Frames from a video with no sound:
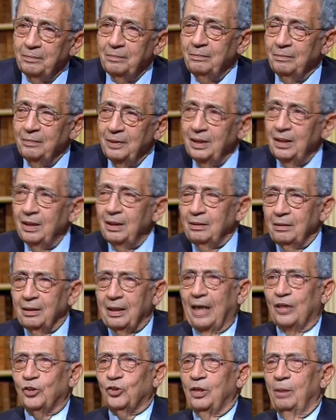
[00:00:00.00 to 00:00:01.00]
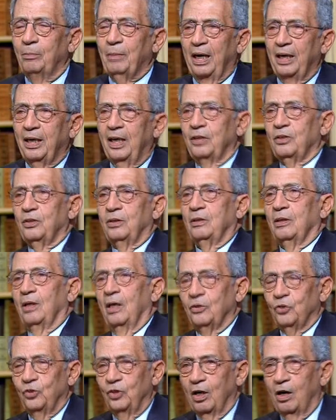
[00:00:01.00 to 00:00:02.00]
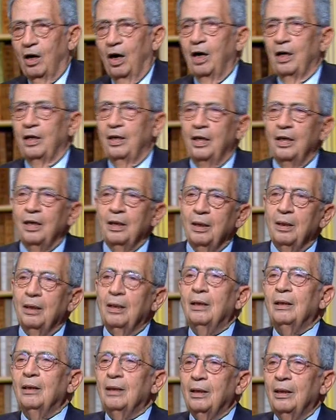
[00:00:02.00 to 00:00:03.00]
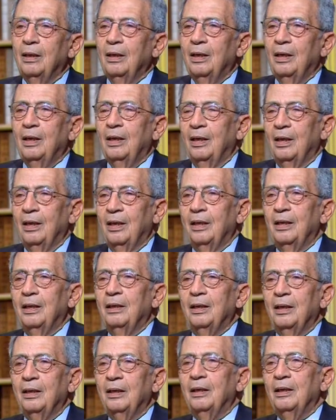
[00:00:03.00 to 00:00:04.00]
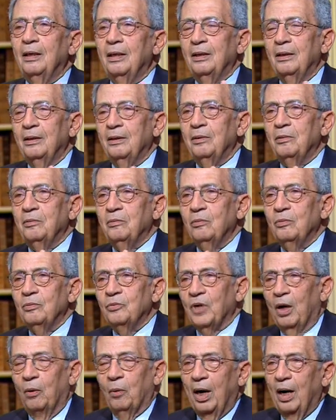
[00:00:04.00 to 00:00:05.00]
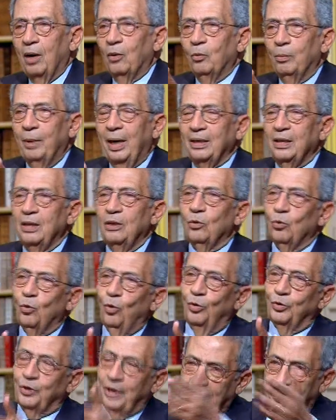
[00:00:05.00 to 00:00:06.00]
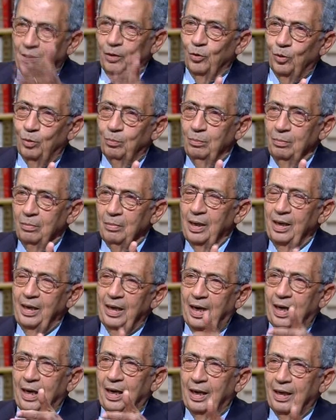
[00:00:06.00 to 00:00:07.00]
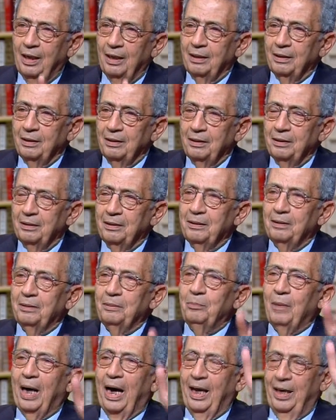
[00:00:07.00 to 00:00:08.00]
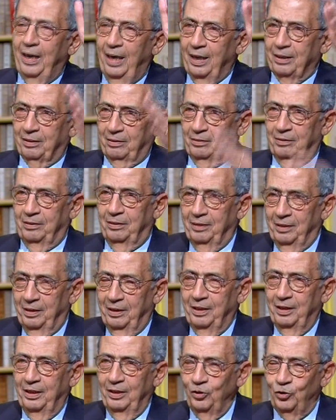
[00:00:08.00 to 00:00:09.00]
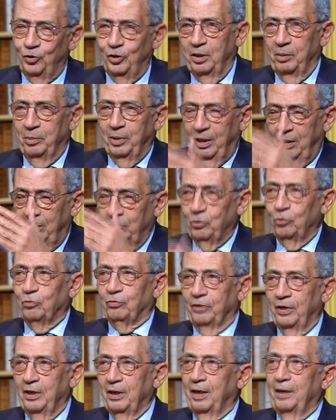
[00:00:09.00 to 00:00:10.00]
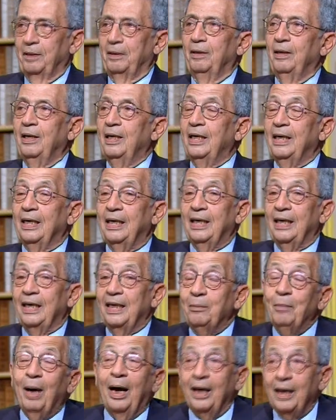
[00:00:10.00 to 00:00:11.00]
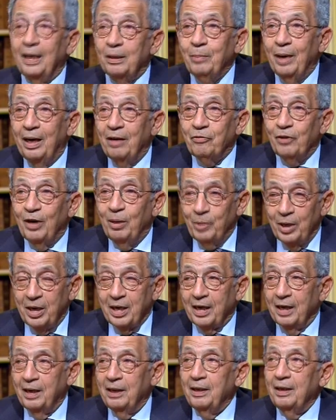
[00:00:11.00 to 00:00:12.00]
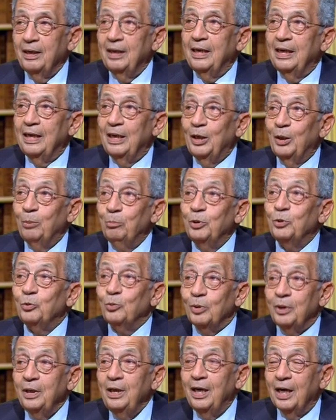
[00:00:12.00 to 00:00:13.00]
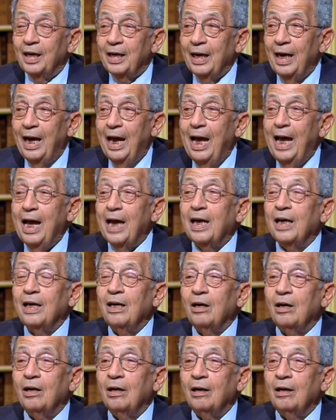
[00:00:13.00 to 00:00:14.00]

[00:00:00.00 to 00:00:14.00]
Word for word: بنتعشى مع ناس اصدقائي آه، آه، سوا وبعدين نروح تاني يوم الى آه، محلات نشتري آه. منها نشوف ايه يعني المحلات بقى في امريكا بتوري لك اخر